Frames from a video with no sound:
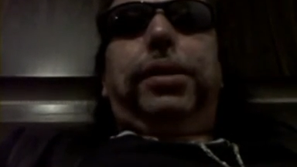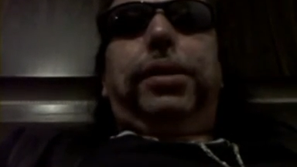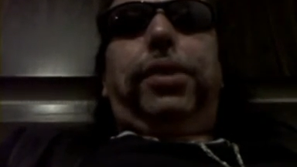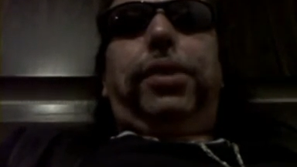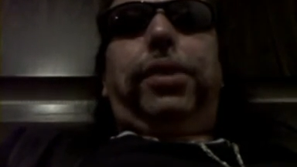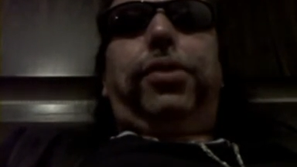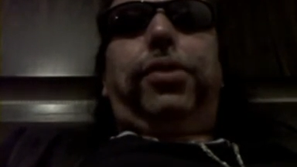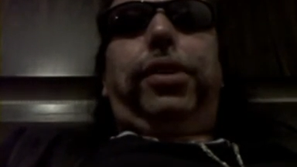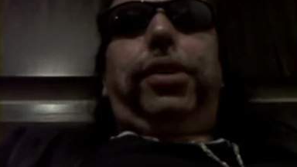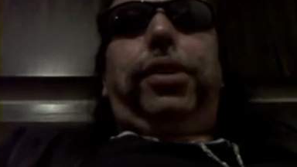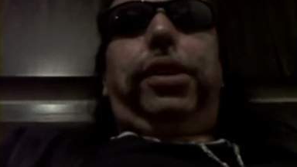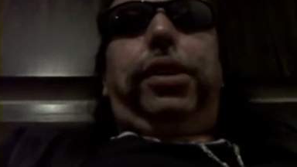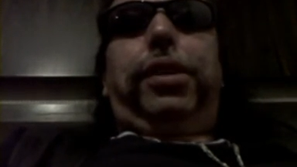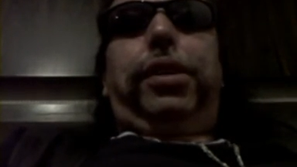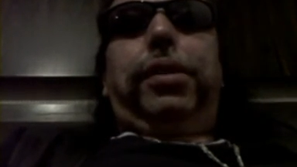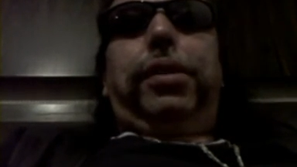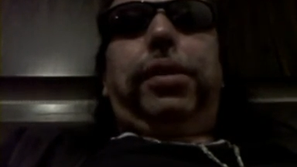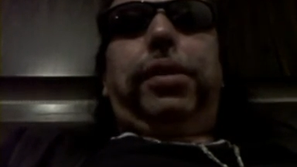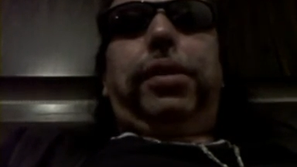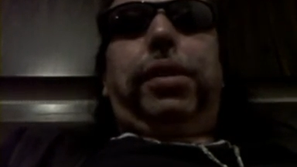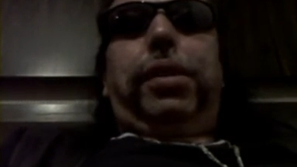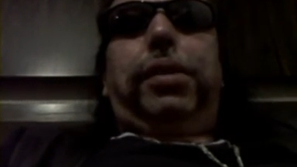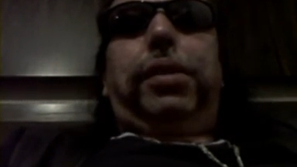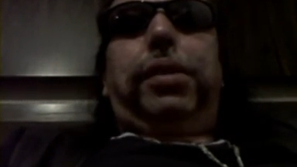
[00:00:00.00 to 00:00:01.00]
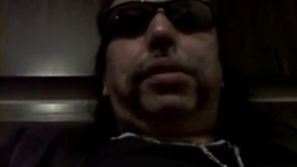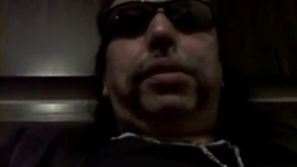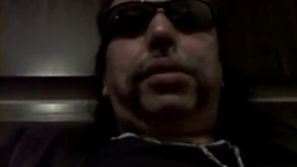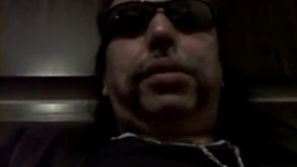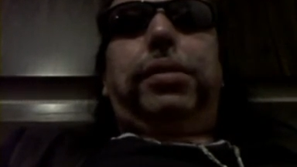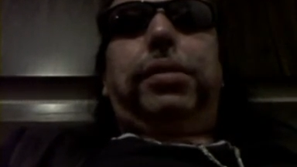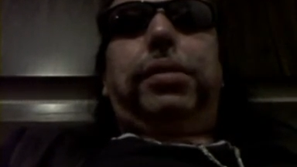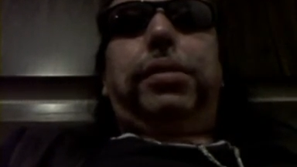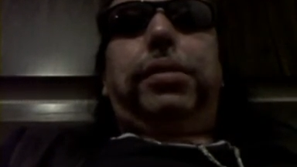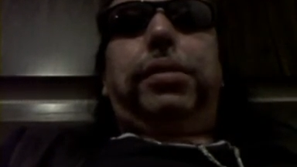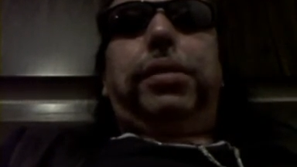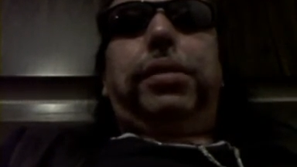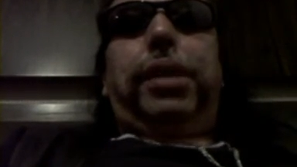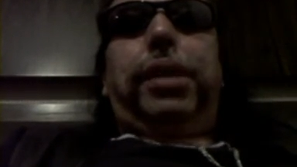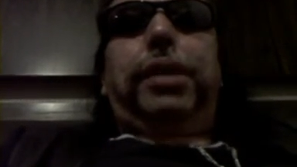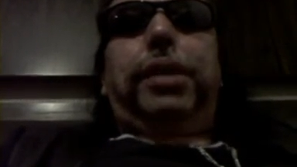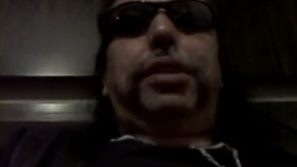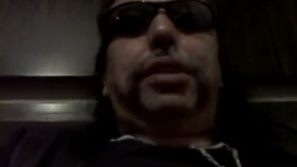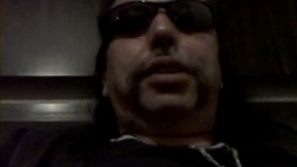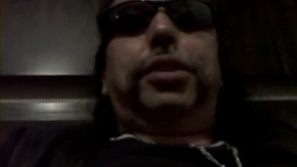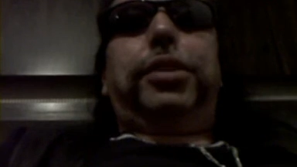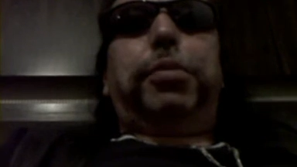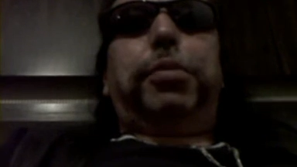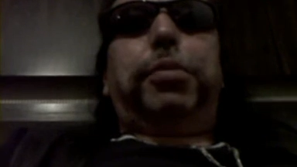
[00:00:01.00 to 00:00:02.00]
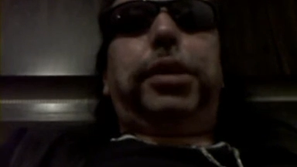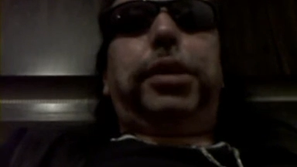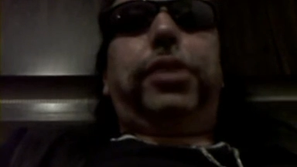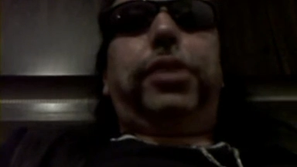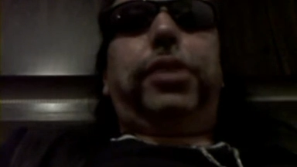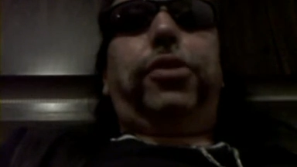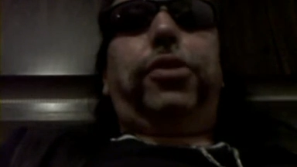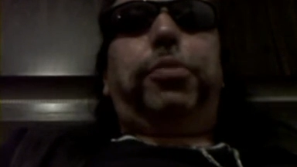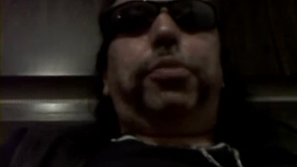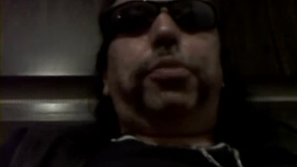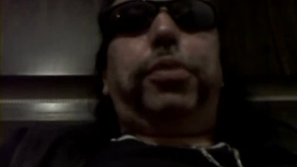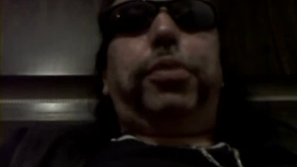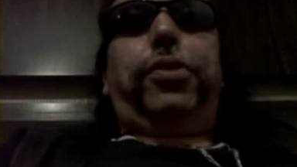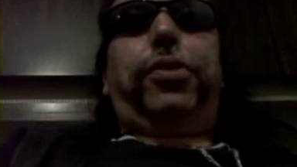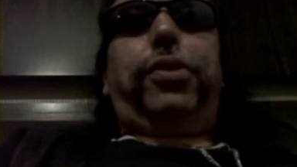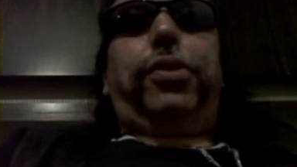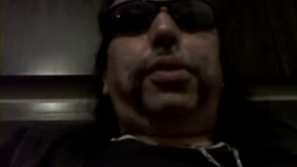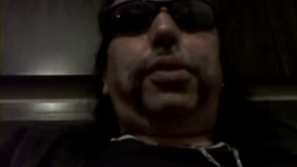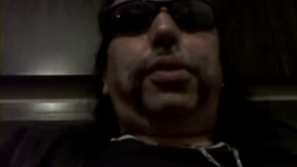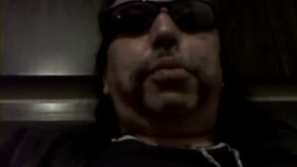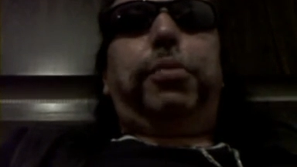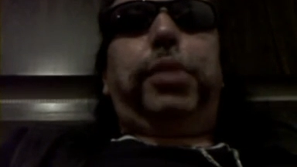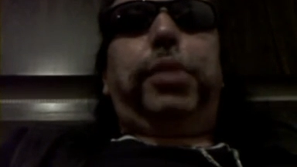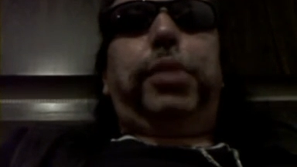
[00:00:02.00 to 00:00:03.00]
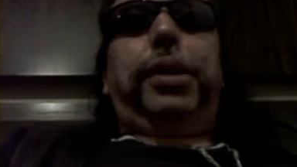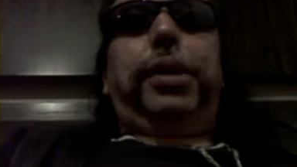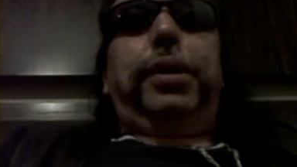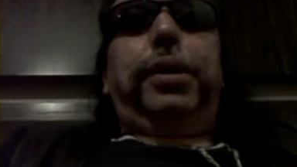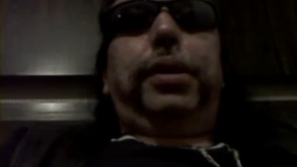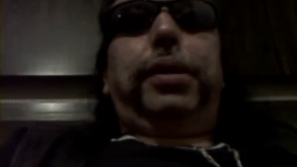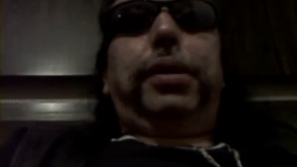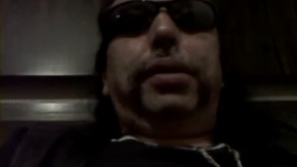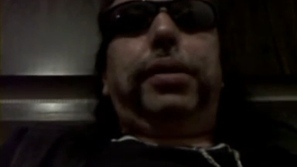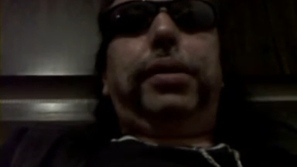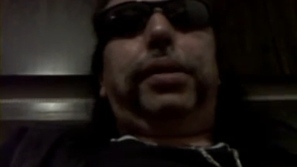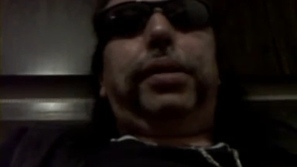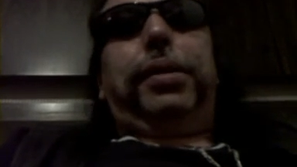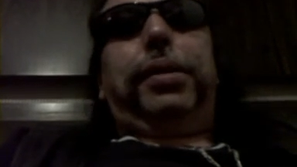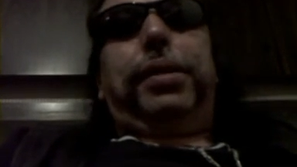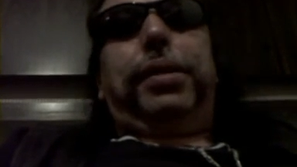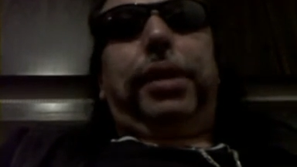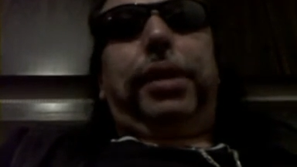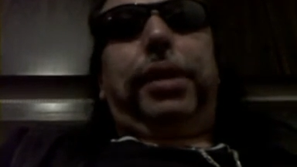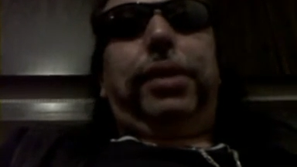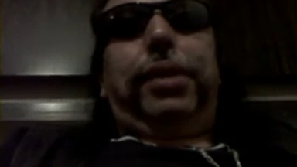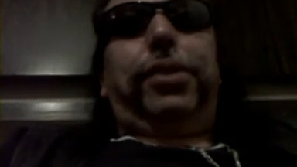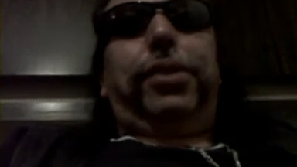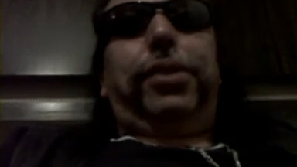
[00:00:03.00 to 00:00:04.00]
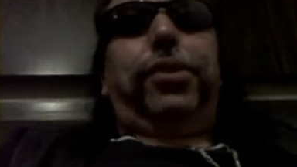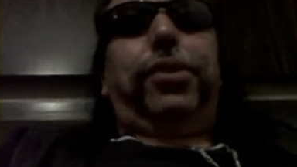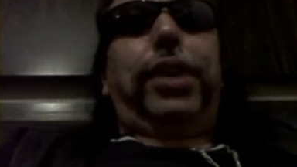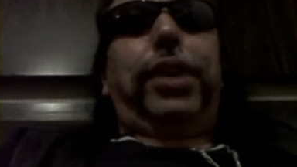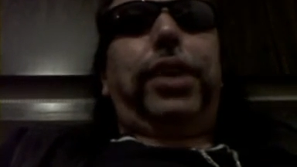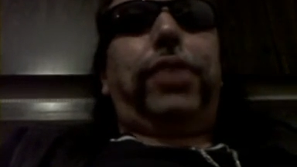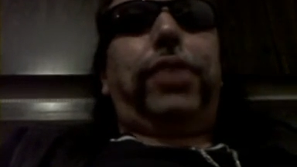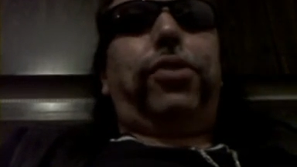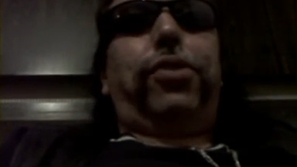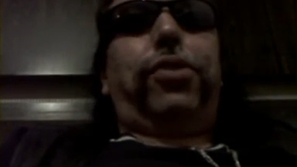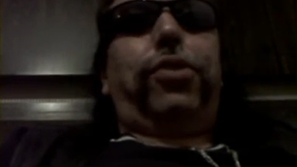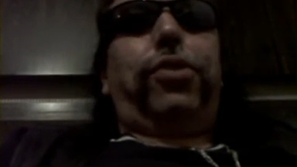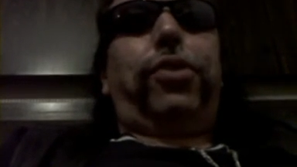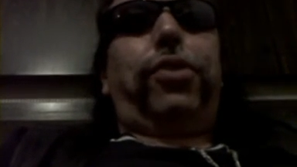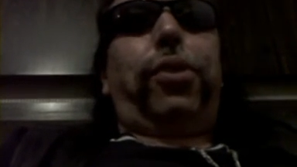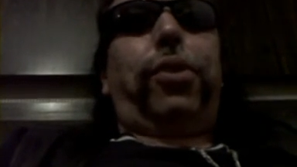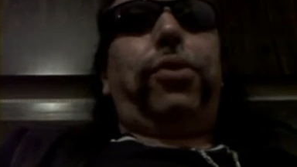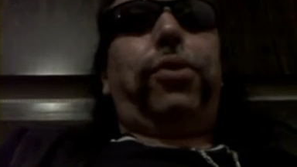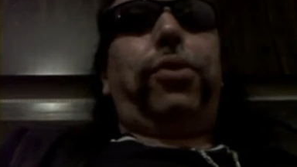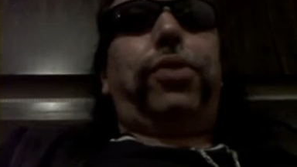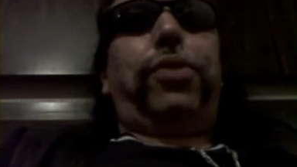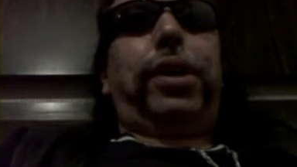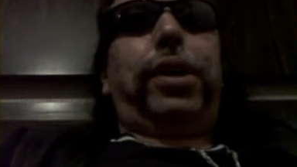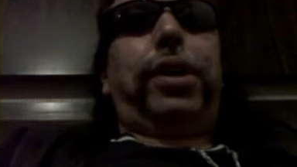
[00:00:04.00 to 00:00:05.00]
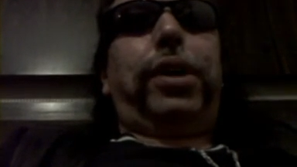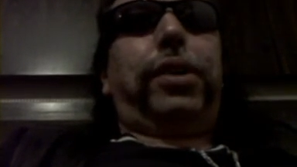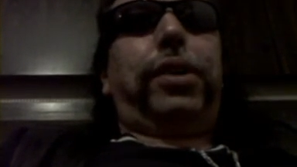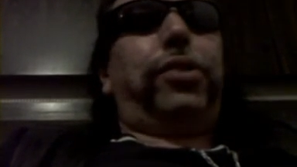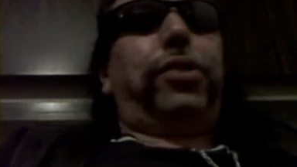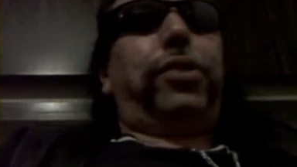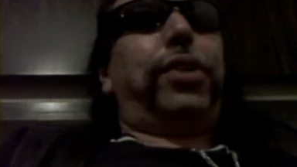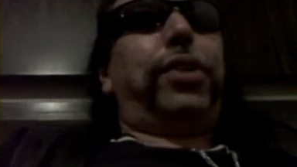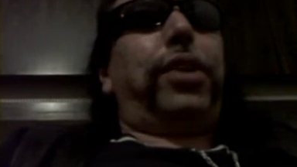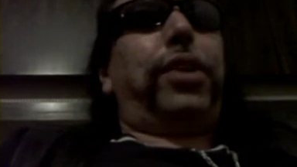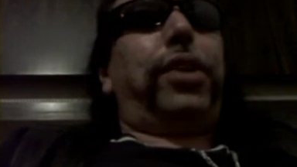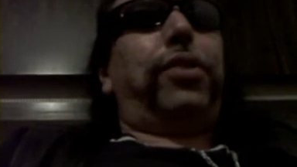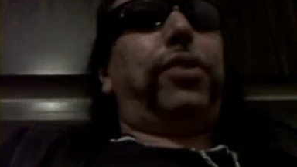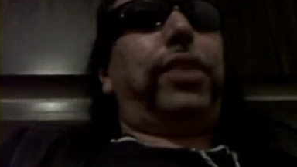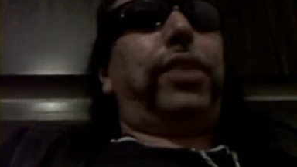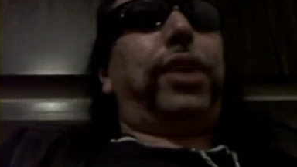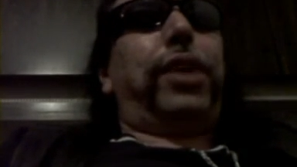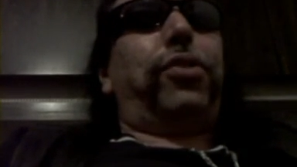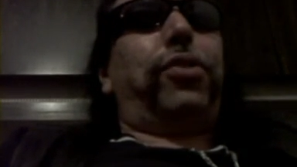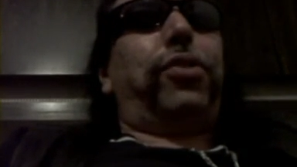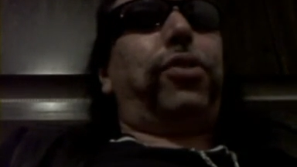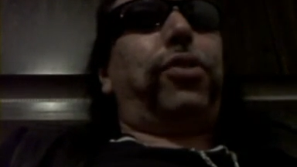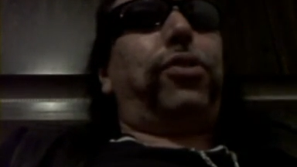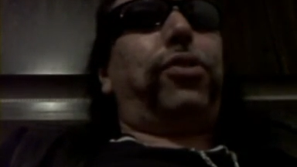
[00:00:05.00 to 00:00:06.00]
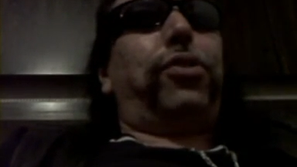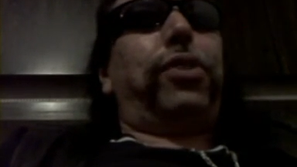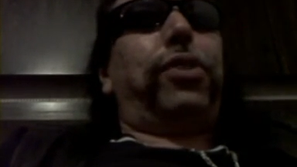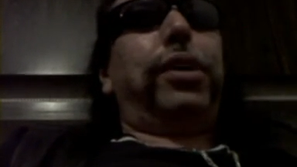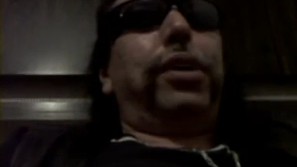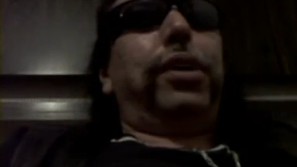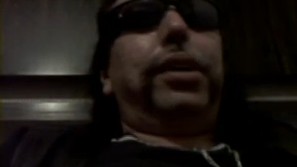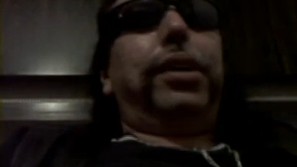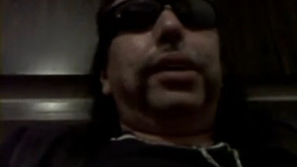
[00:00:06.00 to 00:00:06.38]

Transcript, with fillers: dass ich ja Antisemitist bin, äh, dank des Nexus, Aussage des Nexus.